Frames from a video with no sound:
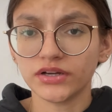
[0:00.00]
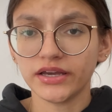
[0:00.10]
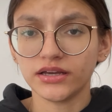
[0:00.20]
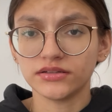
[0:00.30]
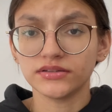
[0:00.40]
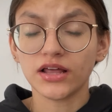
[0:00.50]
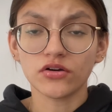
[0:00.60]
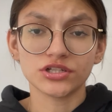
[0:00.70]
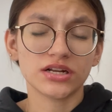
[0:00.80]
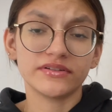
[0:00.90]
é, da
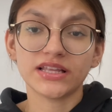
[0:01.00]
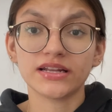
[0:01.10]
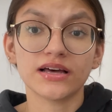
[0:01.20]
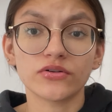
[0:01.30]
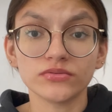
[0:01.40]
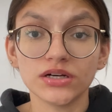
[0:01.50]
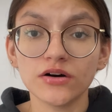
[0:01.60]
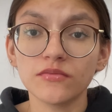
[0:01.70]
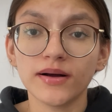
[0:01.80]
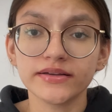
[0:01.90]
loja era veterinário ou
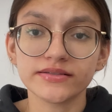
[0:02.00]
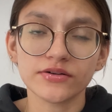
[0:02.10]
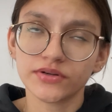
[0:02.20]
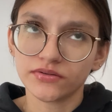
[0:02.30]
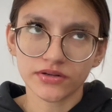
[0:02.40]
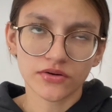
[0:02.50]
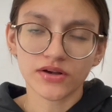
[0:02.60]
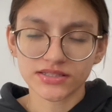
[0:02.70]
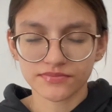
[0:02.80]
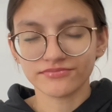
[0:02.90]
não, mas eu creio que ele
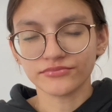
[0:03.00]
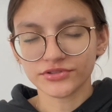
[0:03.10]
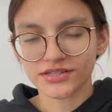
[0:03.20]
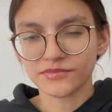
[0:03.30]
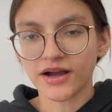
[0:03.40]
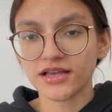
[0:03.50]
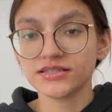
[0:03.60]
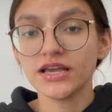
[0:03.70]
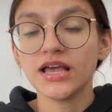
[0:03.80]
conhece muitos animais.